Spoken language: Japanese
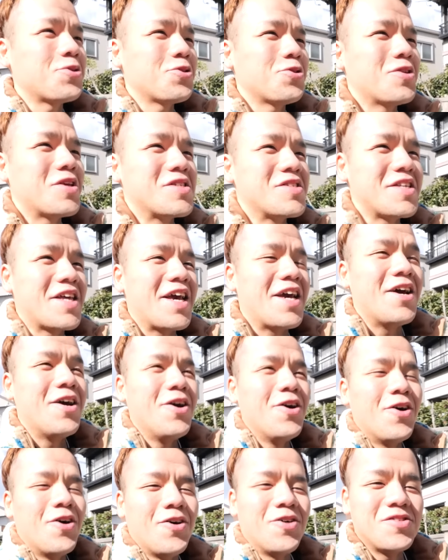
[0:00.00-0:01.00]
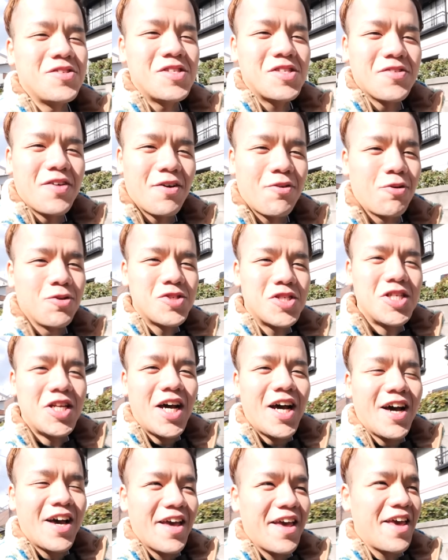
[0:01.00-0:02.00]
いうことでですね、本日はこち
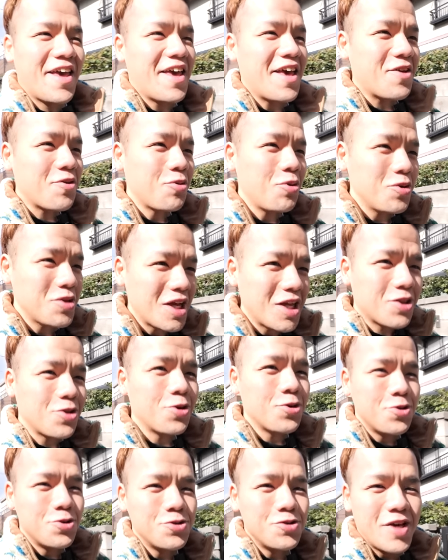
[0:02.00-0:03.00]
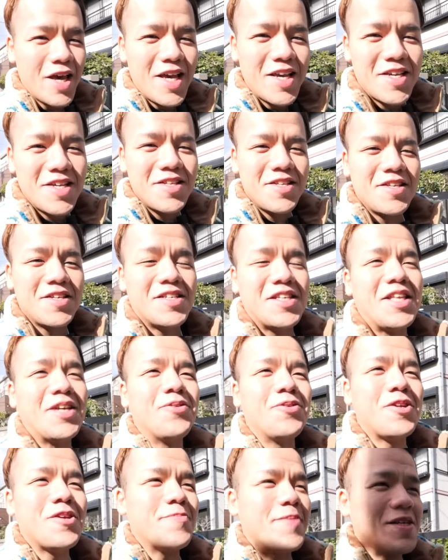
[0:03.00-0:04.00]
ら、江古田という駅に来
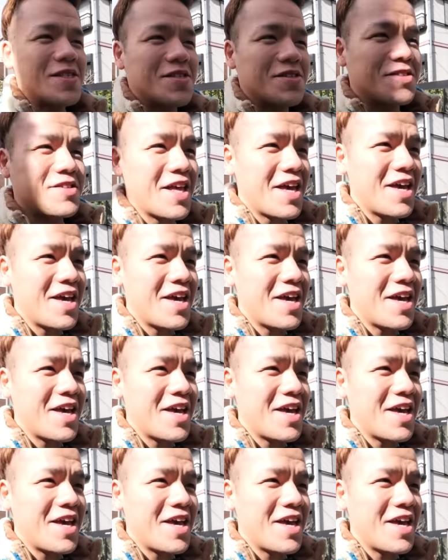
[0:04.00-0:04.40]
ております